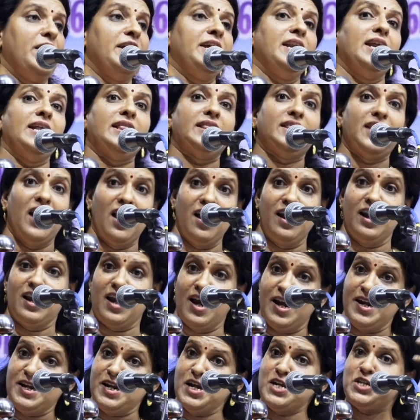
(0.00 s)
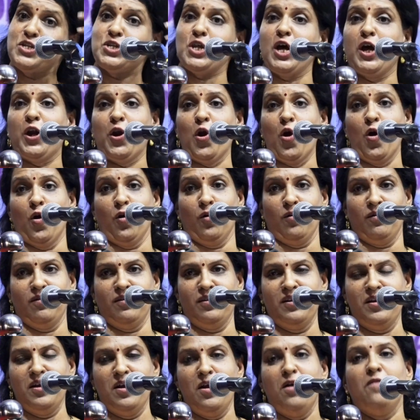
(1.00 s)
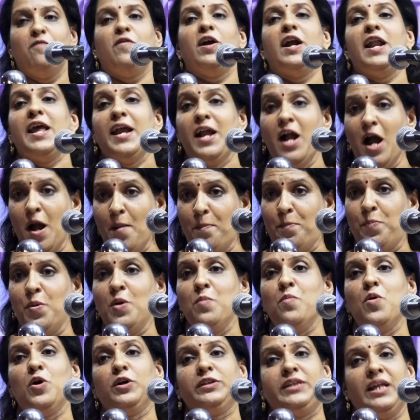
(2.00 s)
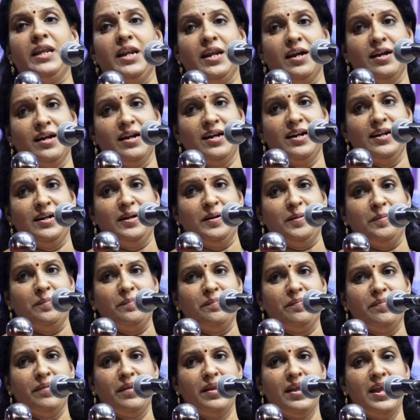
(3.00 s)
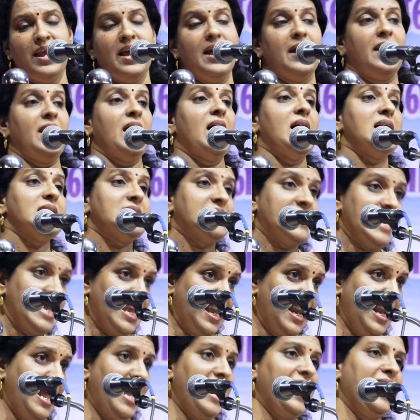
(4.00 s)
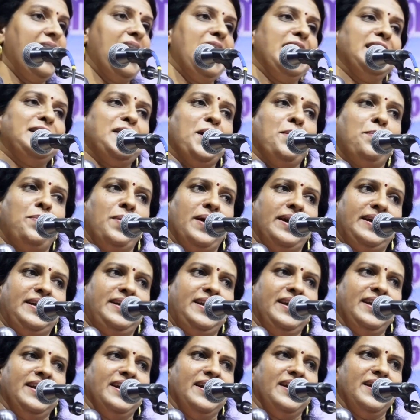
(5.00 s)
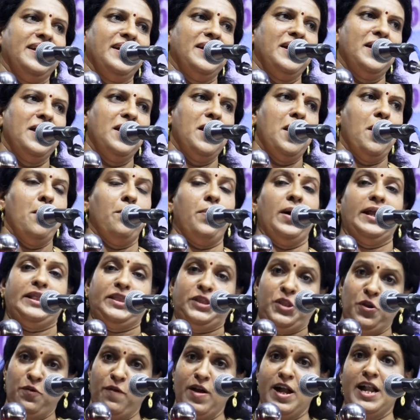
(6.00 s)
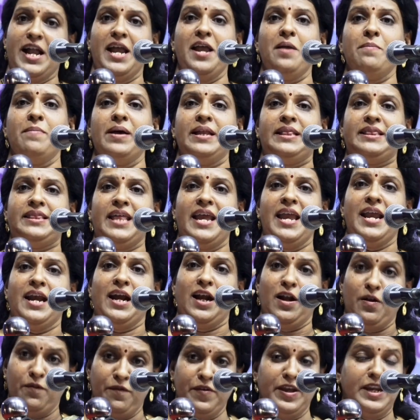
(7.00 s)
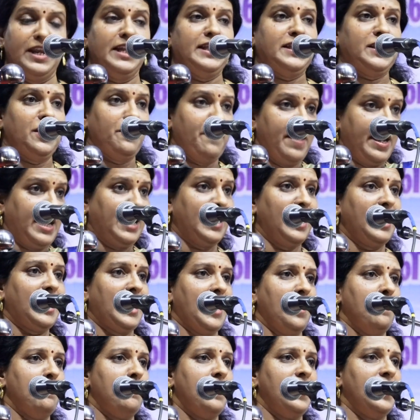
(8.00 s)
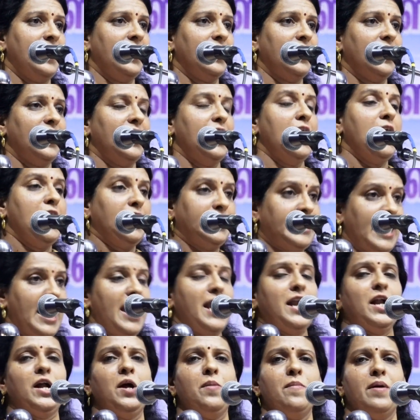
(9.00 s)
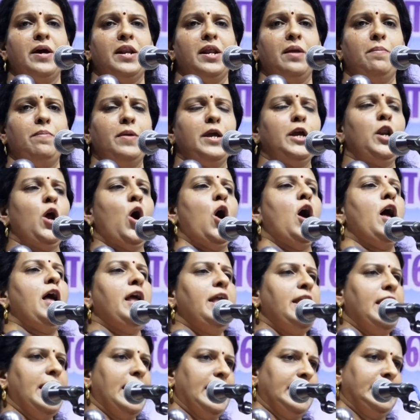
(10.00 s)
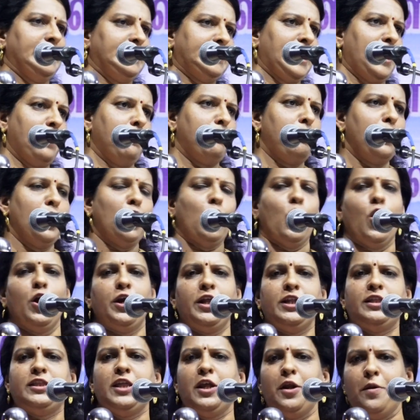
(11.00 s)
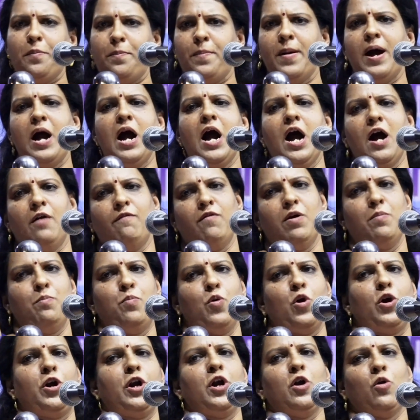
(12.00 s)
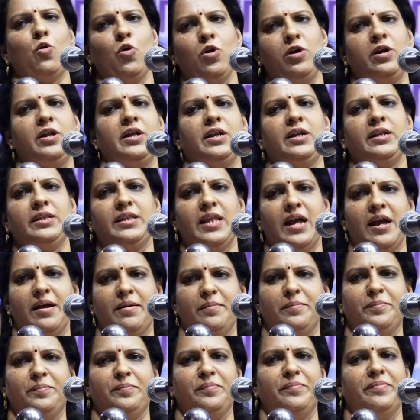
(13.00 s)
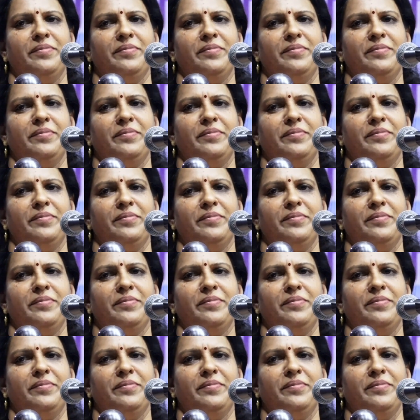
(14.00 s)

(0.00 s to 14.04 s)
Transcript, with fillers: வைரத்தால் கண்ட சரம் வளைகாப்பு மோதிரங்கள் ராசியிலே நெய்த பட்டு பத்து வகை மெத்தைகள் விரித்து வைக்க கம்பளங்கள் தேக்கு மர பீரோ என் தம்பி கொடுத்திருப்பான் அவன் பொண்ணை கொண்டிருந்தான்